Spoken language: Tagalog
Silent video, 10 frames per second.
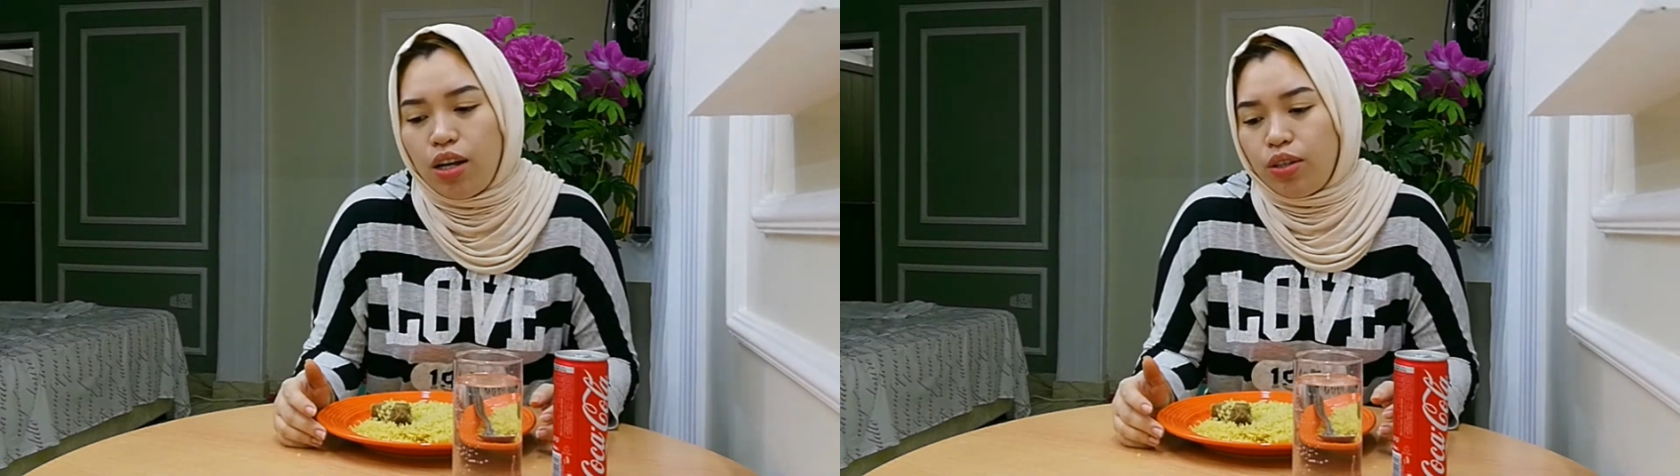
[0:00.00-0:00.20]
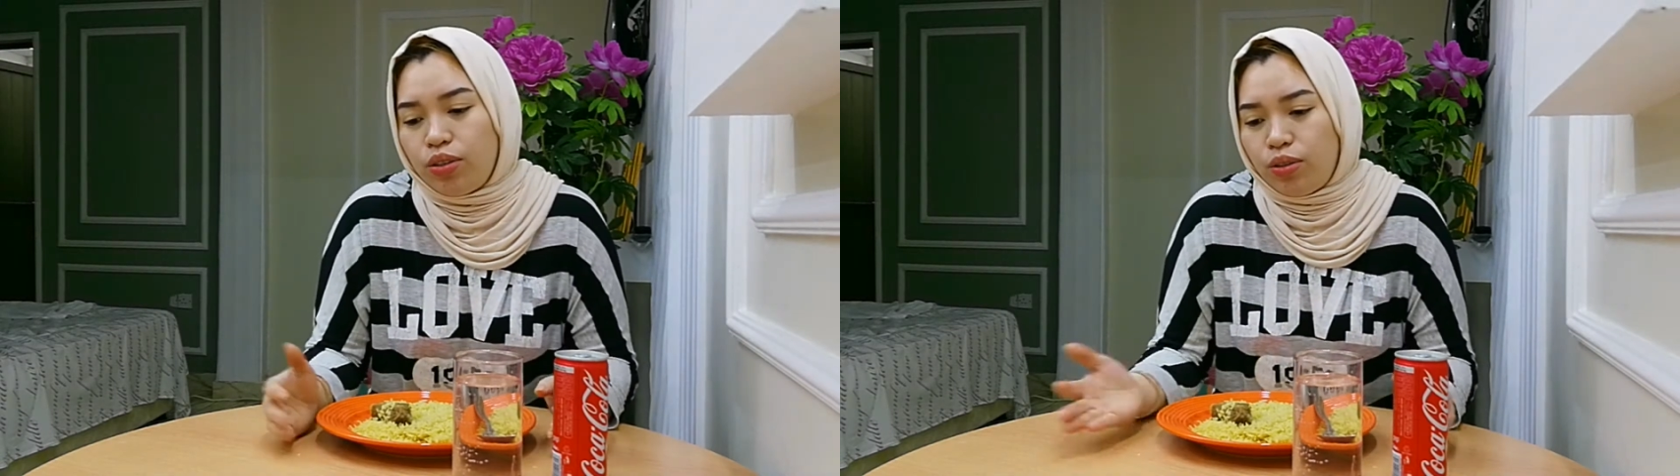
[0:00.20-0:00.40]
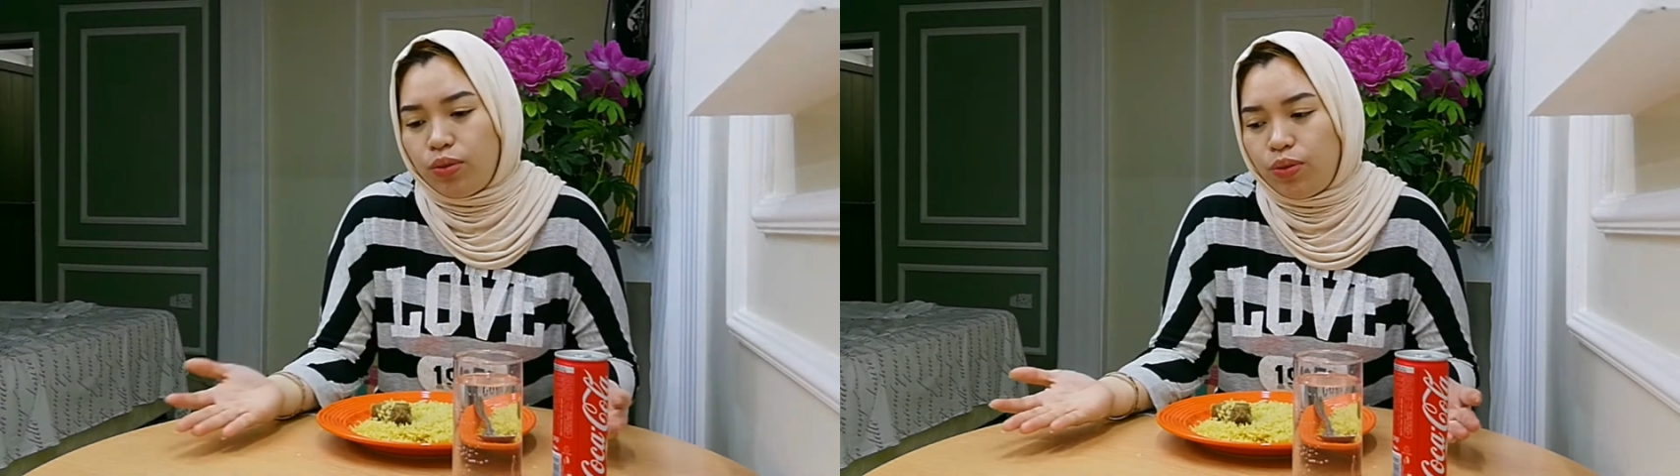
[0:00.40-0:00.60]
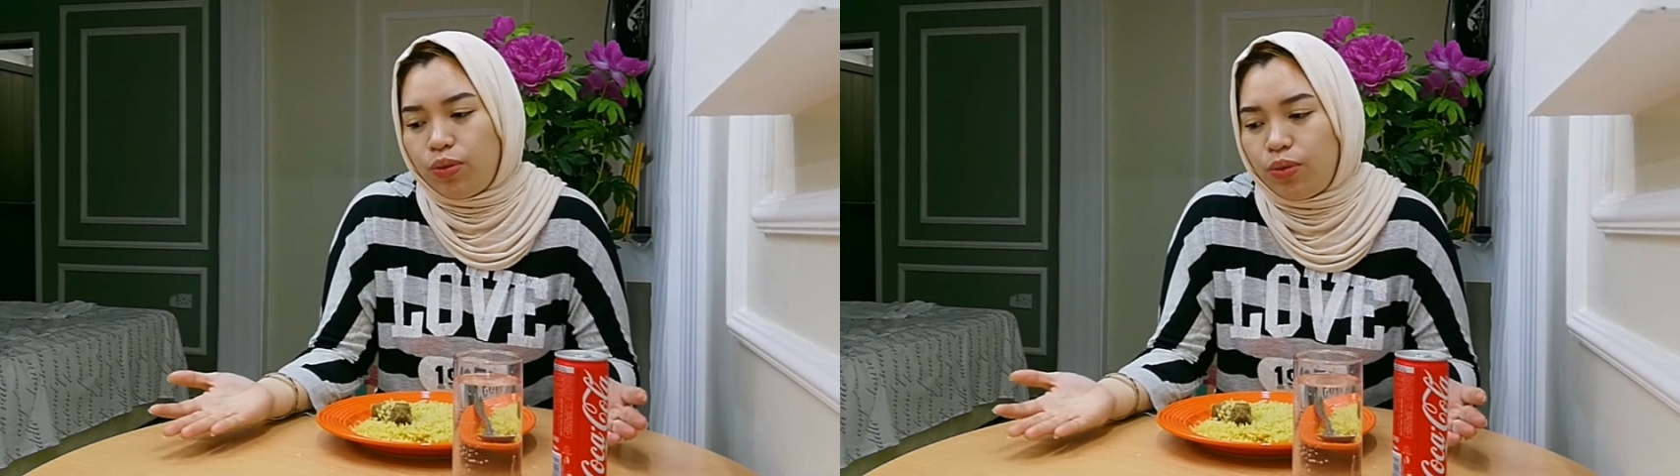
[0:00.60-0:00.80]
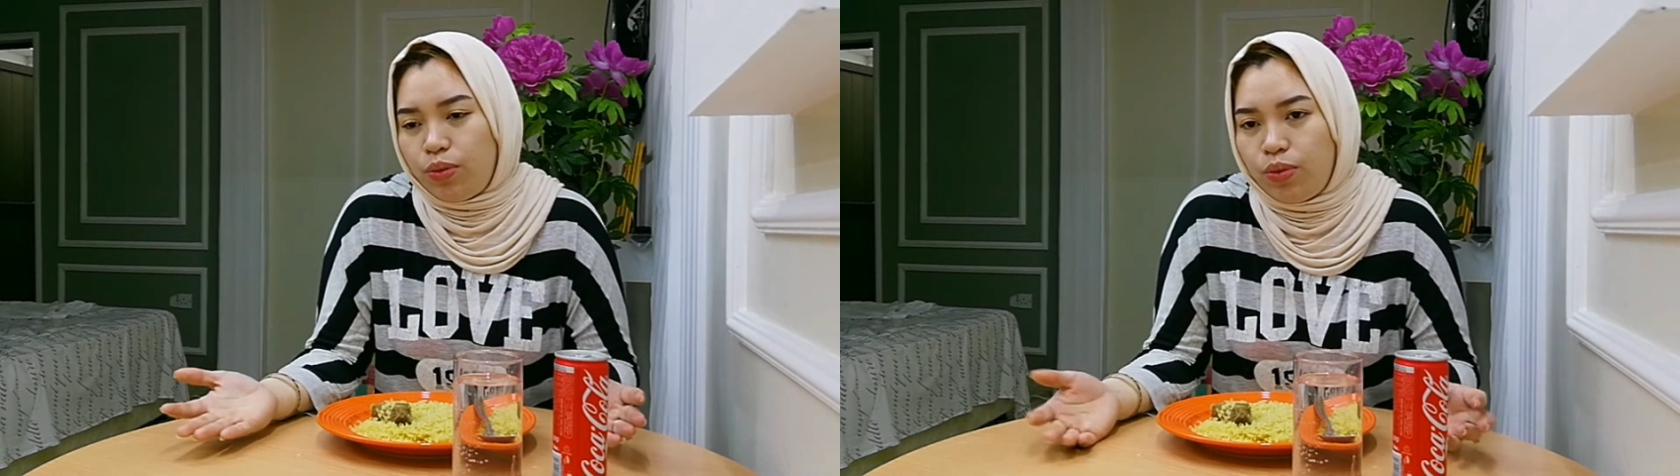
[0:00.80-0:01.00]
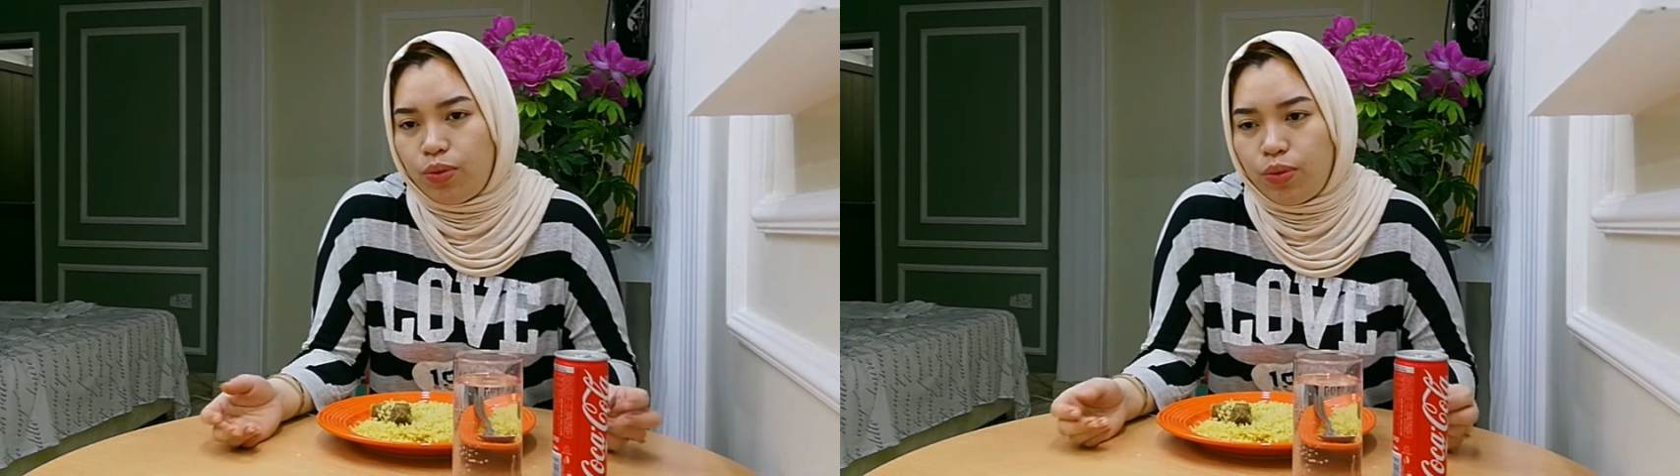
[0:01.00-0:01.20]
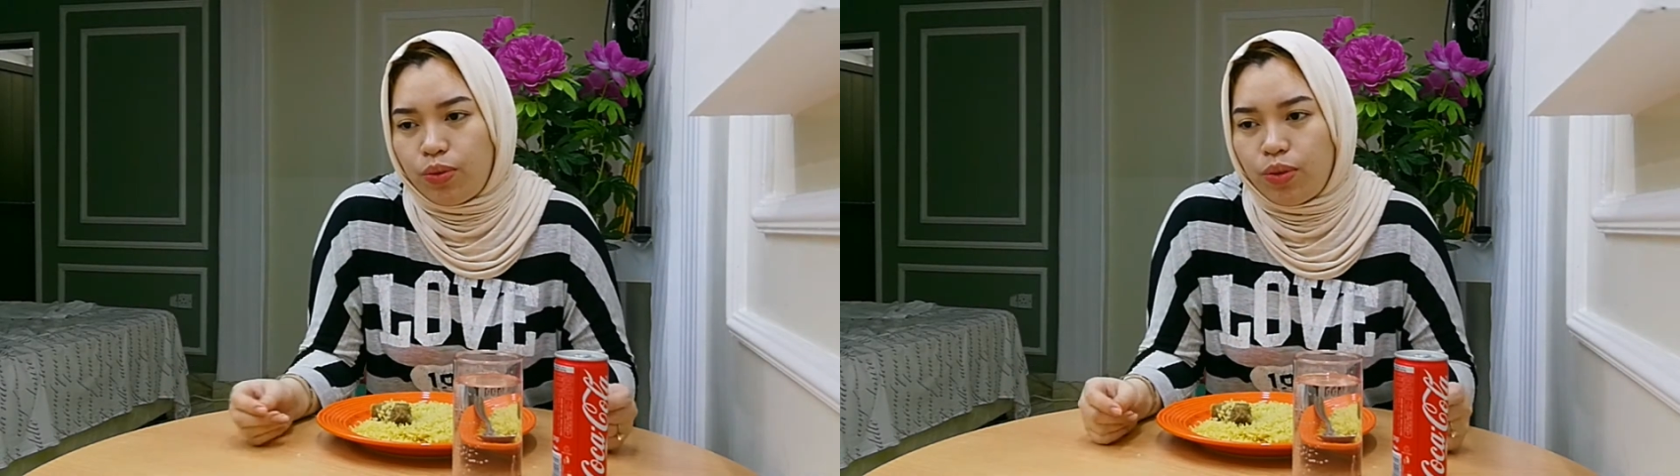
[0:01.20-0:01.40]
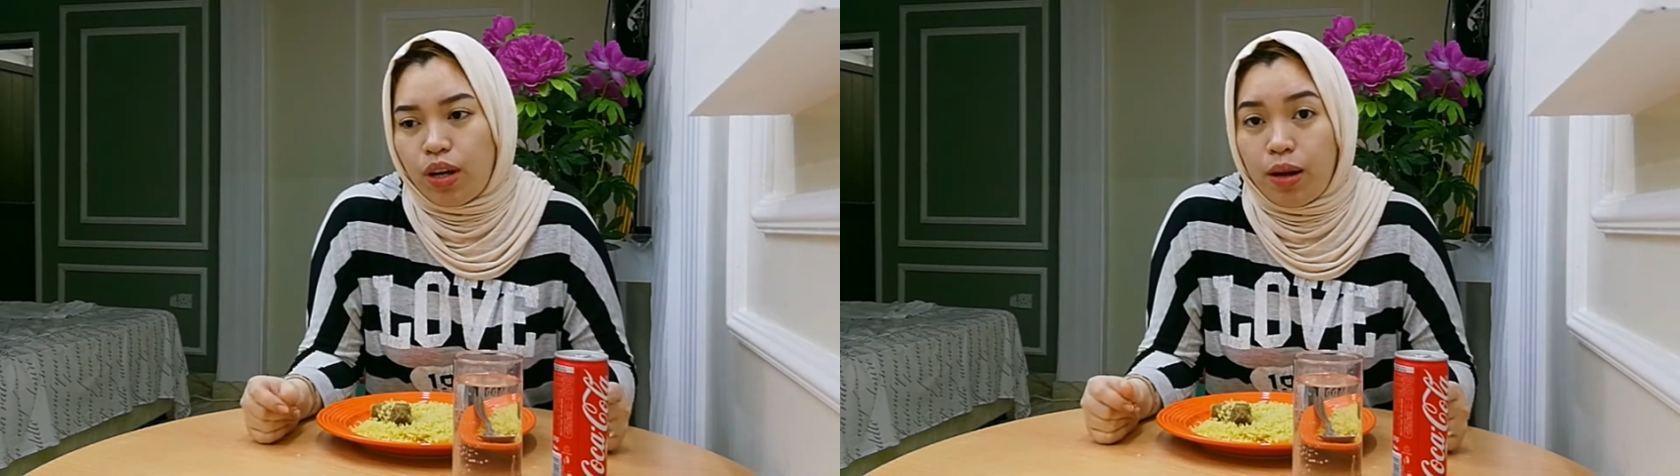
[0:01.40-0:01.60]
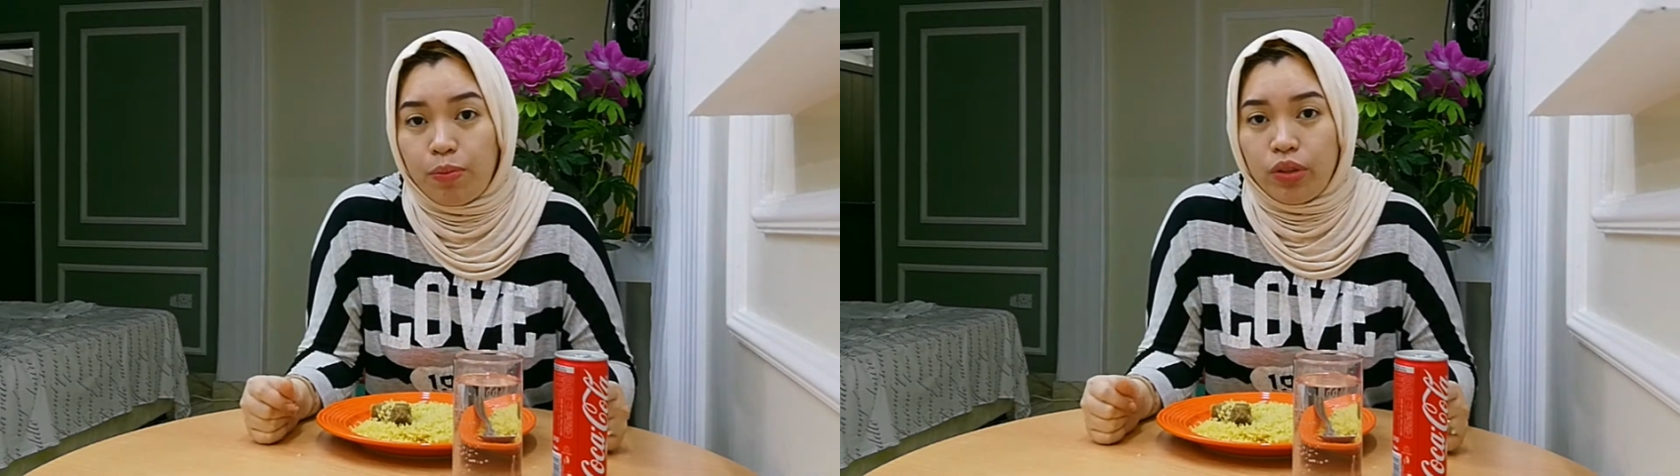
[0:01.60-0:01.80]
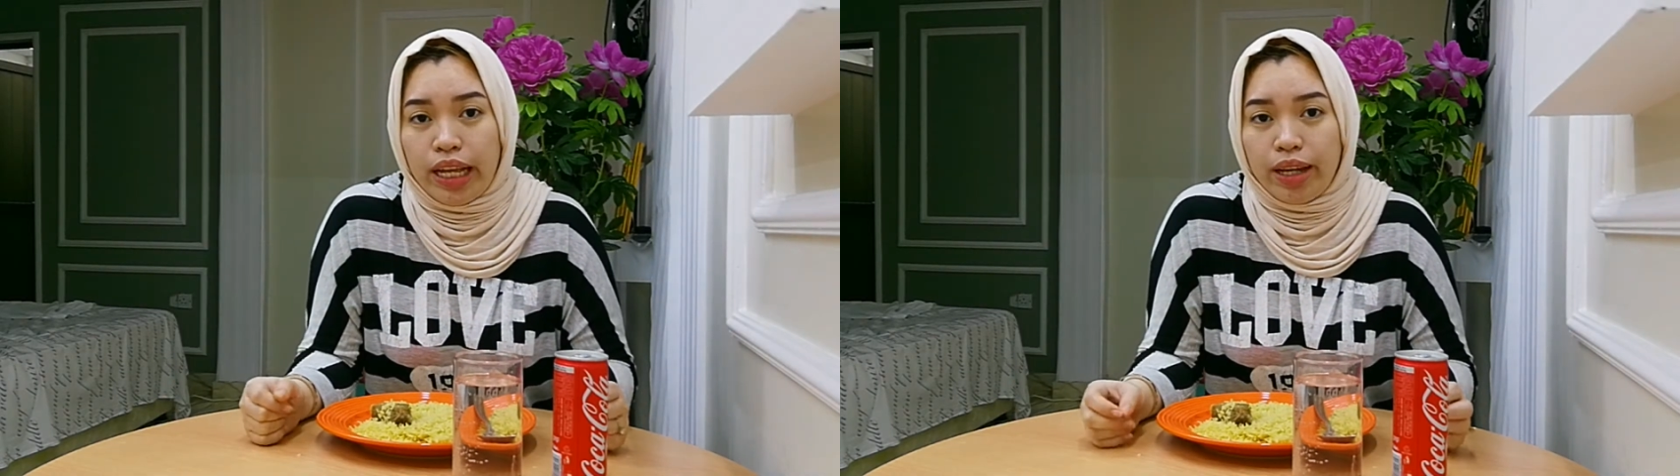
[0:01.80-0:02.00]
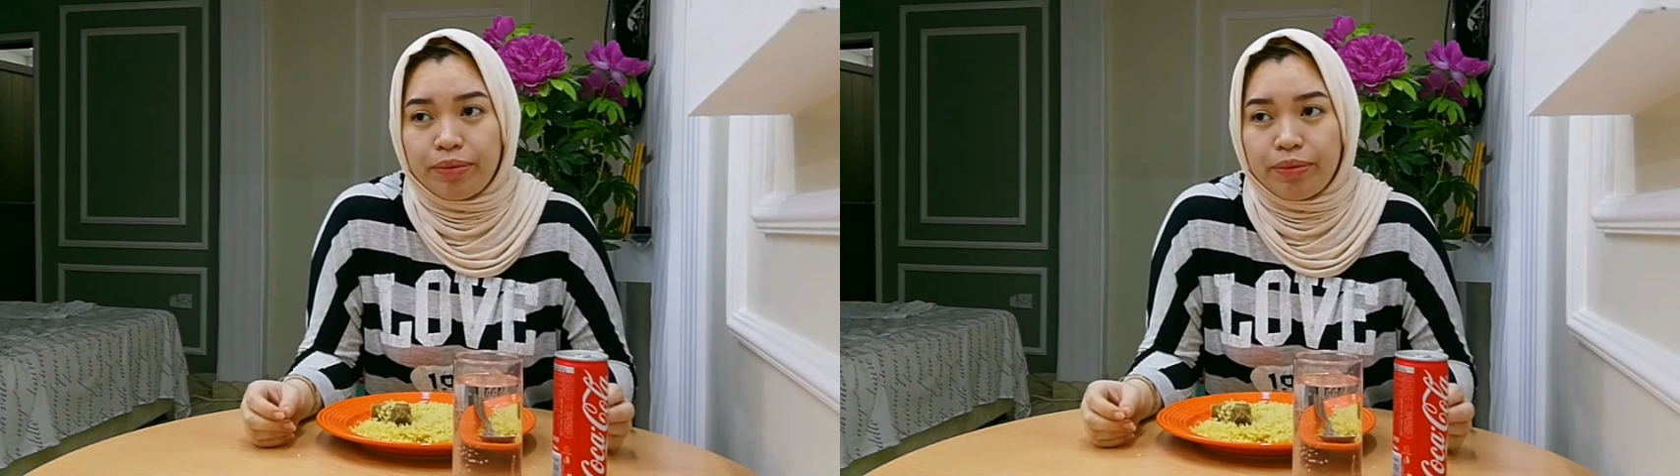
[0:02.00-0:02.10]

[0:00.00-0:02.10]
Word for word: So, hapon na.